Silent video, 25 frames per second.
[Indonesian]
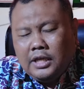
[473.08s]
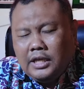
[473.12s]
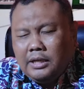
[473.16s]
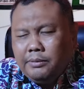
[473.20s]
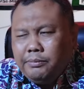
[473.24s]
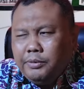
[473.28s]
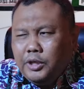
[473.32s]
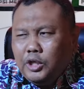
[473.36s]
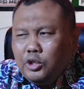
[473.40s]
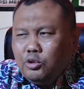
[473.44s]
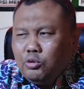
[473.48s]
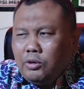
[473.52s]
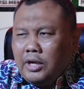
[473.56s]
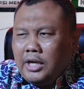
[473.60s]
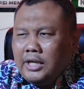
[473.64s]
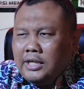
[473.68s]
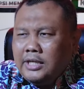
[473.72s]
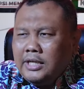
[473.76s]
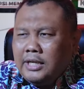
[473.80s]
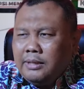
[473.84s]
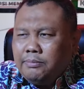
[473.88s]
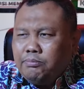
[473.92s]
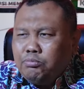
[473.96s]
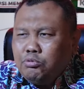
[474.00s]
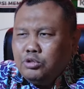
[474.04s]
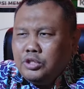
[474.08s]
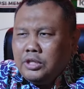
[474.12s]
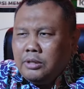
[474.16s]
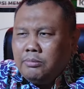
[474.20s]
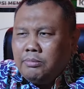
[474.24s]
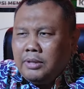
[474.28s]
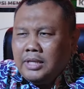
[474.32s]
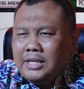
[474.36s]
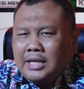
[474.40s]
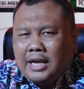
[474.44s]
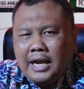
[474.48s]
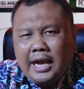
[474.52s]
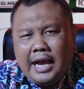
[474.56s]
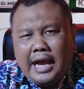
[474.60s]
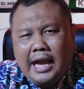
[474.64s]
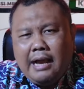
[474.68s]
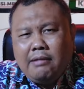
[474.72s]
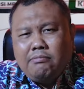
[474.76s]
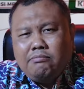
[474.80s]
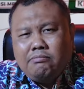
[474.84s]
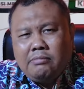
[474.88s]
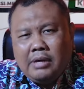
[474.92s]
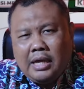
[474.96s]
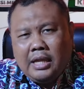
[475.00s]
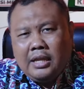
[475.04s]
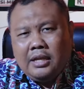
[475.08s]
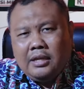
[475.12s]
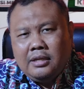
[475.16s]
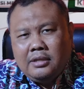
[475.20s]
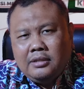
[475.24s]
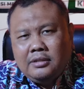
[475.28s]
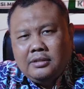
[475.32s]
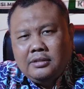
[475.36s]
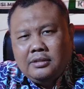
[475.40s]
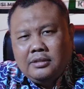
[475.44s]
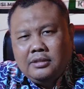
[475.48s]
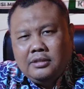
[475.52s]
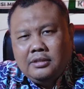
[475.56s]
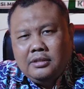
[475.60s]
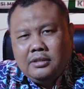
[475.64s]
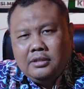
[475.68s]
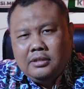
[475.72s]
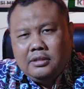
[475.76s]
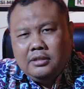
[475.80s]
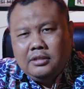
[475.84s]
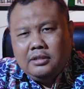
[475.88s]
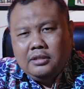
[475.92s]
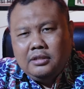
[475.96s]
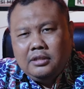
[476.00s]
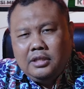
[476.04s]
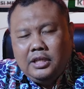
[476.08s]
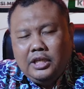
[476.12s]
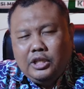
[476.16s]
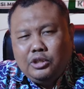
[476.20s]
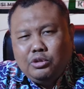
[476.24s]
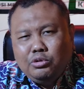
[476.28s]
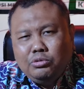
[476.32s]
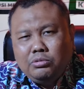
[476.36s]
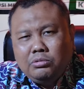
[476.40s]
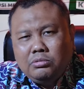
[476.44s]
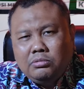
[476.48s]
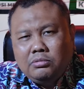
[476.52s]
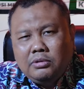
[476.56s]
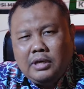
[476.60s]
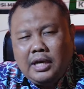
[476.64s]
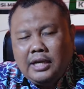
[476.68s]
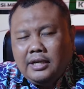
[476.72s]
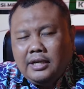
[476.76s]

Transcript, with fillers: Karena begitu Anda punya banyak amal, itu